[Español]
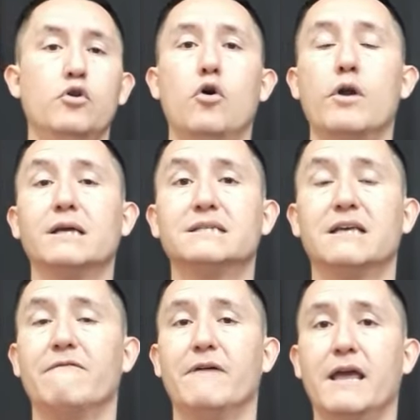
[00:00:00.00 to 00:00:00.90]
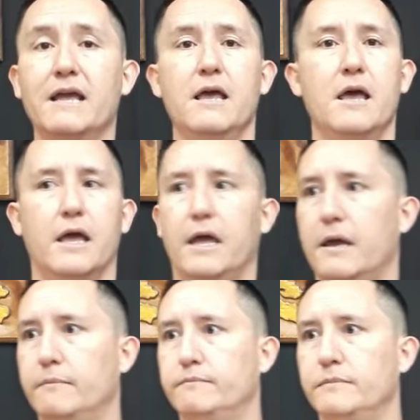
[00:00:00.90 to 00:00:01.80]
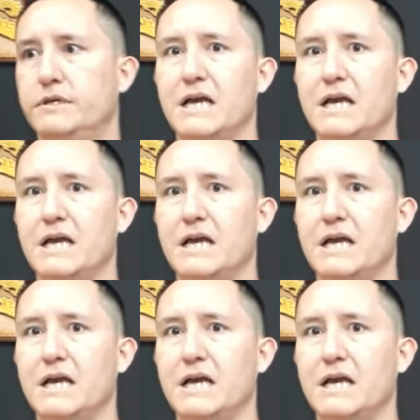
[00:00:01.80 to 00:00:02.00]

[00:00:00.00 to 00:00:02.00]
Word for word: pulgones se ven eh,